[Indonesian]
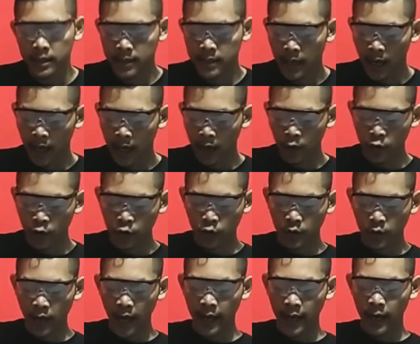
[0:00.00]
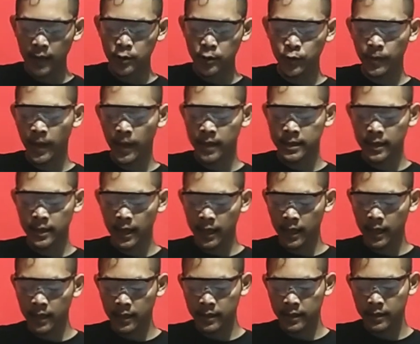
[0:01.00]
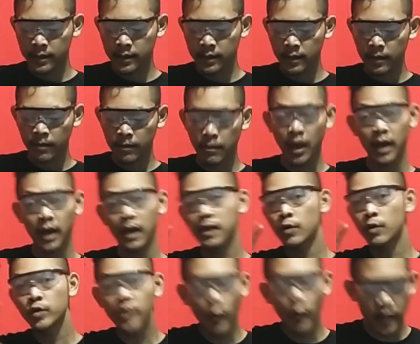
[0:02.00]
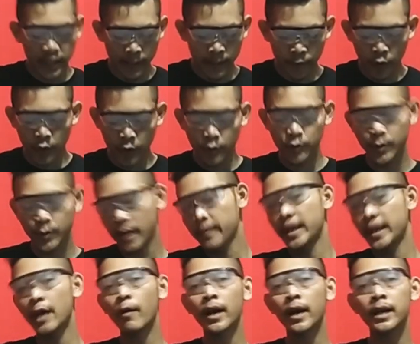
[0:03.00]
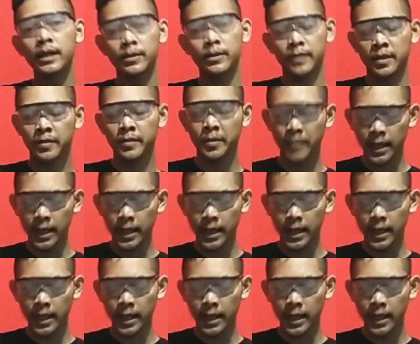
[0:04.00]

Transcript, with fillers: Sedangkan untuk daerah Sumatera atau Jawa Timur sudah beda warna, teman-teman.